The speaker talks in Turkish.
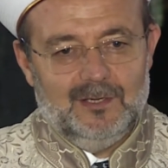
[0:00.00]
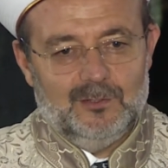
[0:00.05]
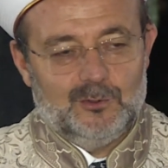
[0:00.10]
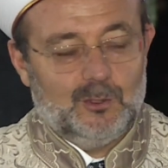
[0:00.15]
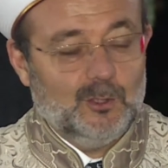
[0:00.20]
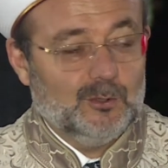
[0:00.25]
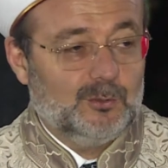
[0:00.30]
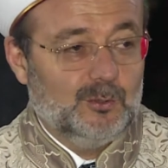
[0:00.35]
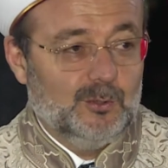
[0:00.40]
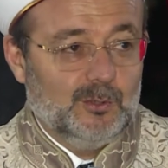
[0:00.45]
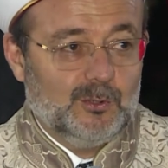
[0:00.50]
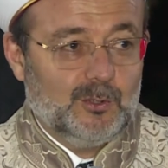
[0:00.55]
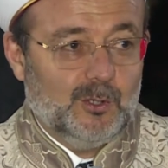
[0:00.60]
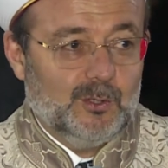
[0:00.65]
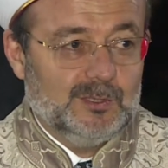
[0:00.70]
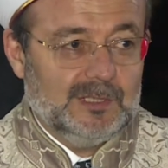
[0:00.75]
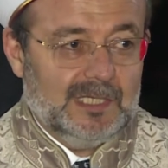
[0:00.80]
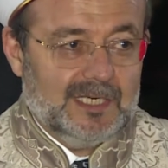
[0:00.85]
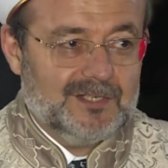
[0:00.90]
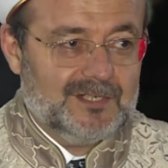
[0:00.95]
kötülük
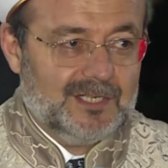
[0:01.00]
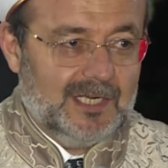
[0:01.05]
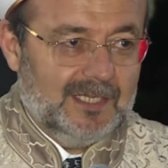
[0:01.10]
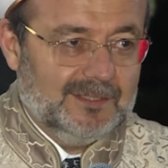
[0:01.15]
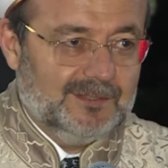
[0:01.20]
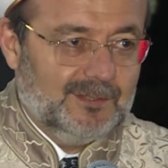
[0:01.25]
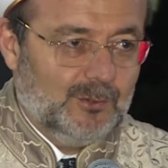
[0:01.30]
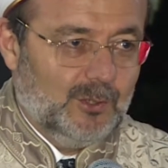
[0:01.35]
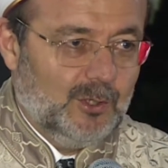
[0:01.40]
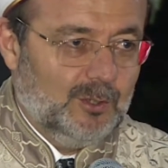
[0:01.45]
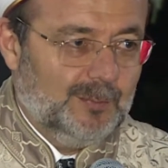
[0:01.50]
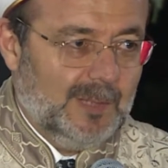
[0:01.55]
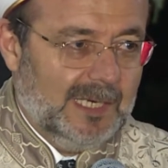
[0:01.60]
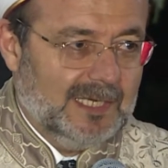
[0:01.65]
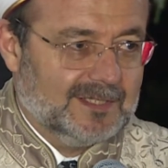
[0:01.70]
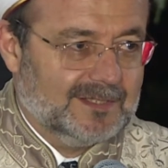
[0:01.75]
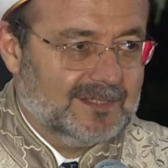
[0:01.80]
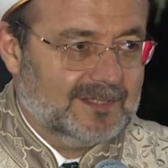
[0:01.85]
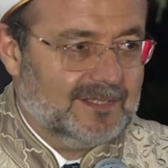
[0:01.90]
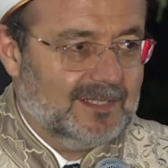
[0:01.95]
ondan sadır
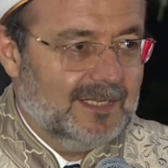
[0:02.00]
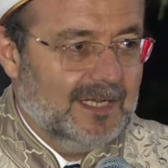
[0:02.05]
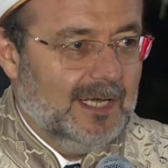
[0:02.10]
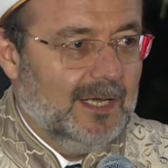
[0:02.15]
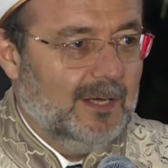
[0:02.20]
olmaz.